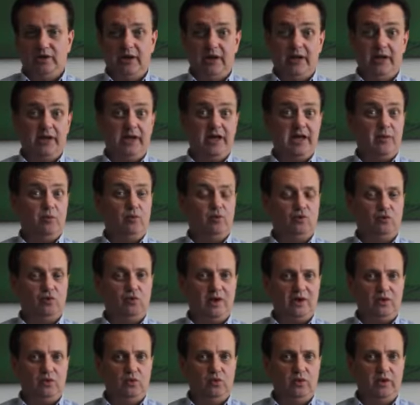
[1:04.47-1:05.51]
ele ganha
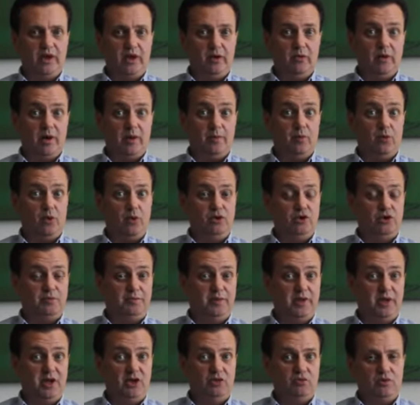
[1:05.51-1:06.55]
musculatura, é um apoio de
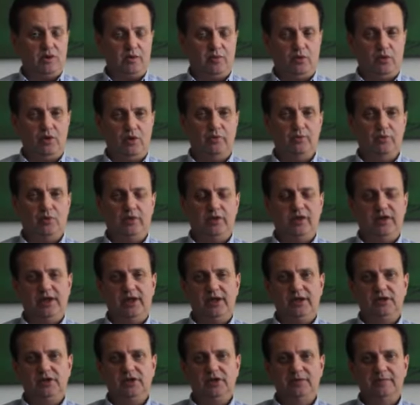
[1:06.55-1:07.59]
peso, um apoio
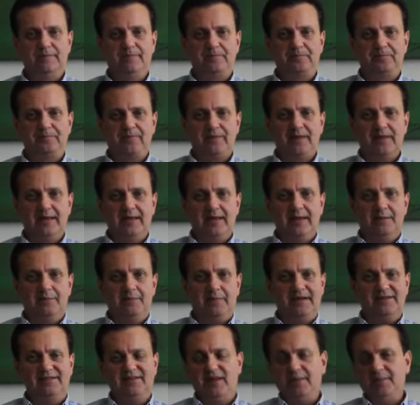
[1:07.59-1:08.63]
importante.
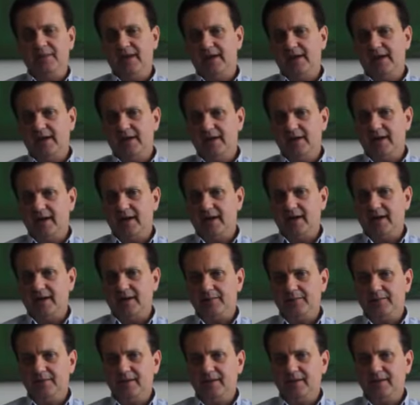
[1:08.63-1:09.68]
Mas também ganha
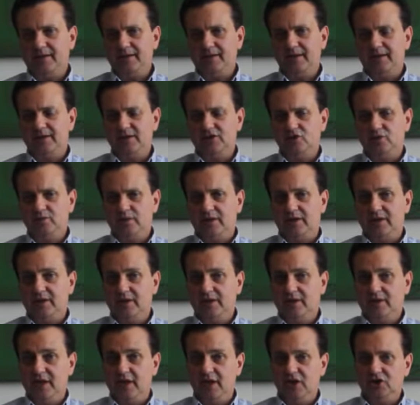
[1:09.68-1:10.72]
a presidenta Dilma, que
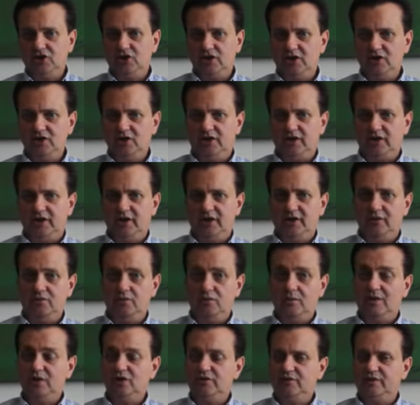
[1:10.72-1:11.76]
deixa de ter
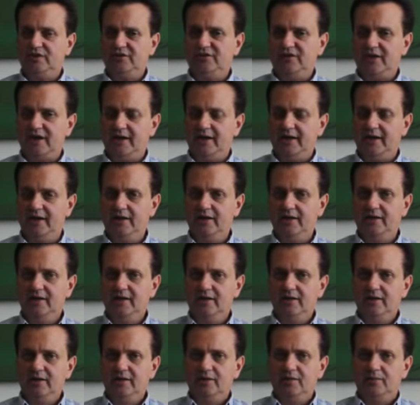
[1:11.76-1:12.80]
uma adversária.
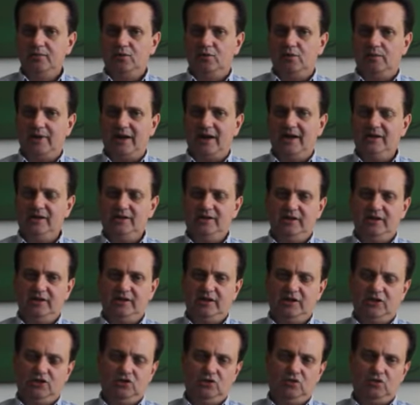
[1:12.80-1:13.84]
Por mais que
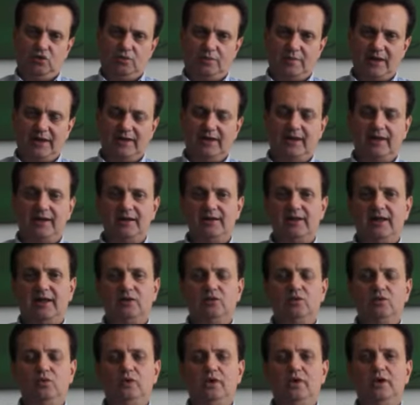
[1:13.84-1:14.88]
seja encorpada a
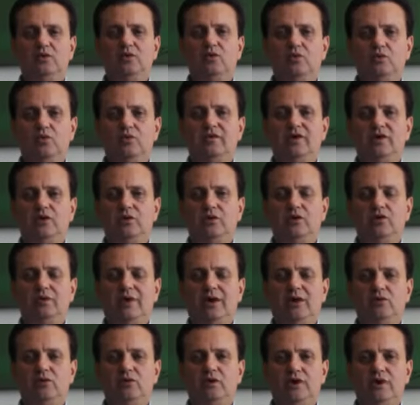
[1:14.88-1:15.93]
candidatura do governador
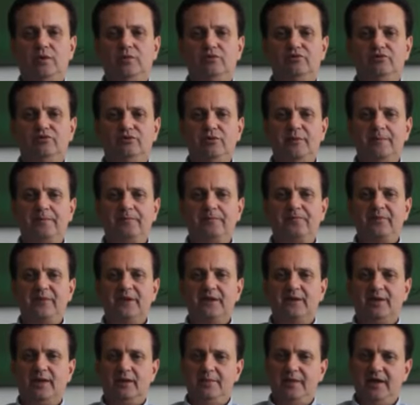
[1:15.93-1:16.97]
Eduardo Campos,
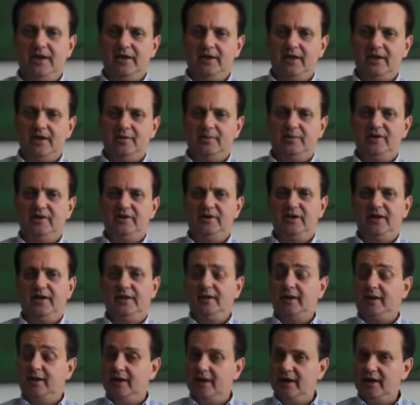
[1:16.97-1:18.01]
também ganha a
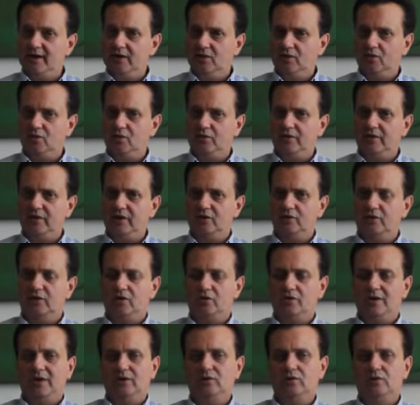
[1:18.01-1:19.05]
presidenta, ganha o governador
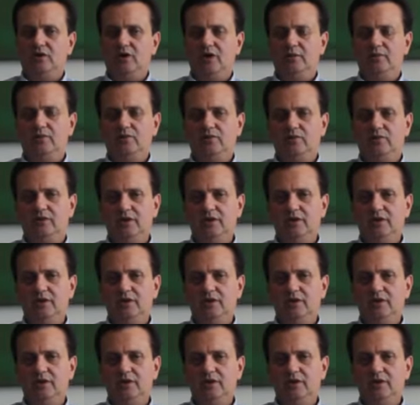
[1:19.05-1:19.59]
Eduardo Campos.